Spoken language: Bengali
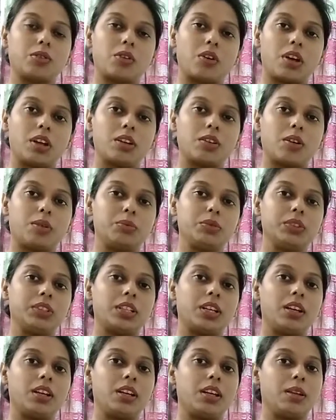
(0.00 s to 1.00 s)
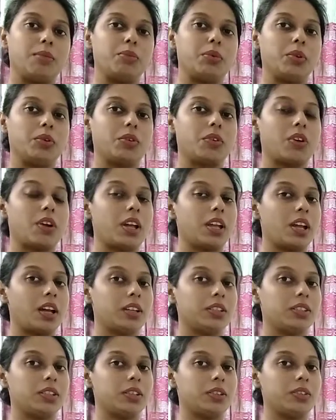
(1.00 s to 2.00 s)
ক্রয় ক্ষমতা এবং ক্রয়
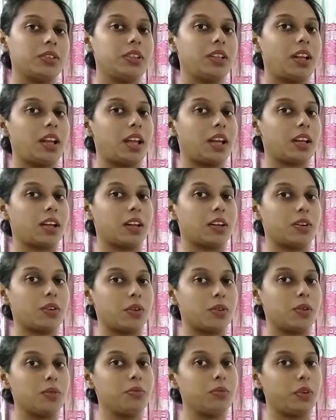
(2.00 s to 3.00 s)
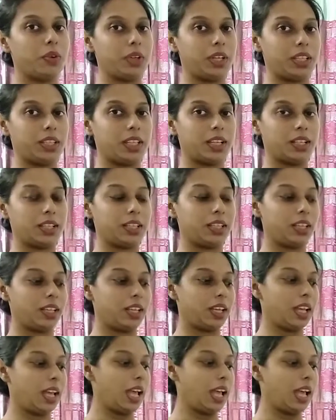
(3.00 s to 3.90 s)
আচরণ এক এক রকম হয়ে থাকে